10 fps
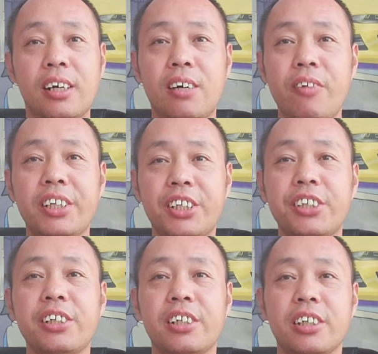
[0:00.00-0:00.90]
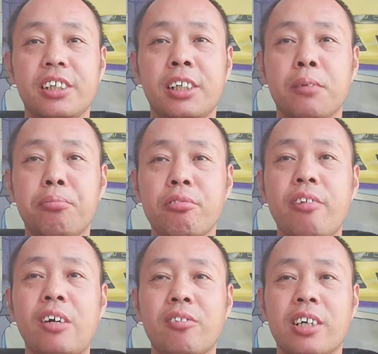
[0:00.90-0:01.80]
可问题是你不
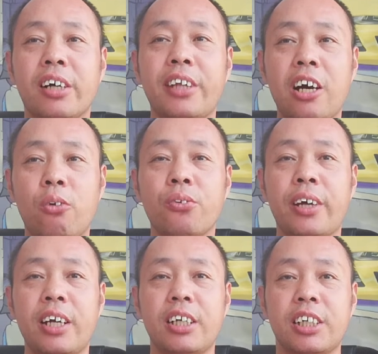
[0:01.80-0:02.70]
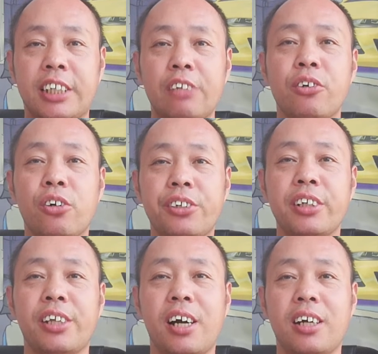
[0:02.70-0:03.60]
关注河南洪灾，谁最高
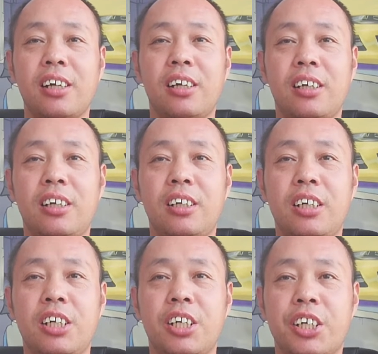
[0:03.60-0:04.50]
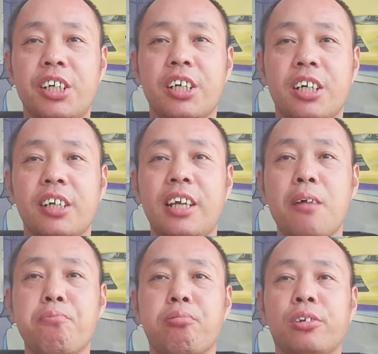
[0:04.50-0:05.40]
兴呢？是河
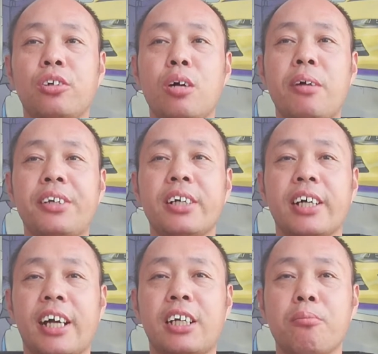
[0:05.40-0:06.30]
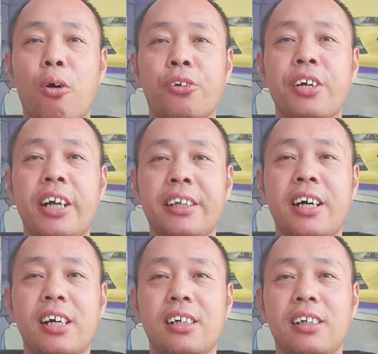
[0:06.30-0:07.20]
南普通老百姓，还是某些人
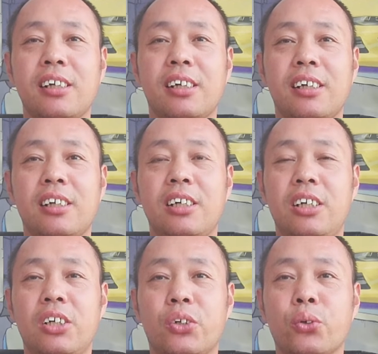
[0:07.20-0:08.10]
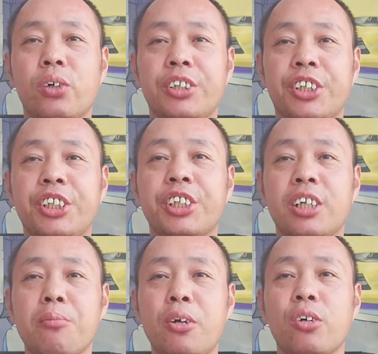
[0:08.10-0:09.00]
呢？如果你智
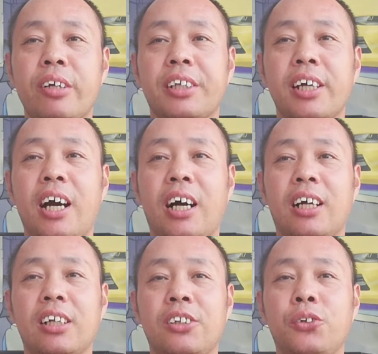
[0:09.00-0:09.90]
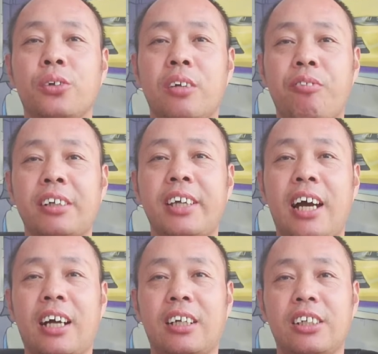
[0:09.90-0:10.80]
商没有问题啊，你就会发现，
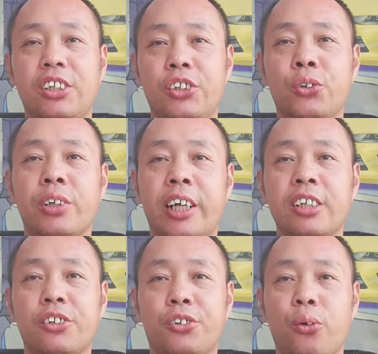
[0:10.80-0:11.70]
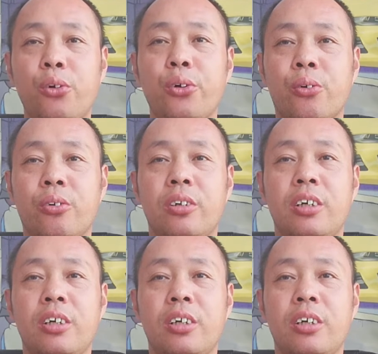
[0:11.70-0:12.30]
啊，有人怂恿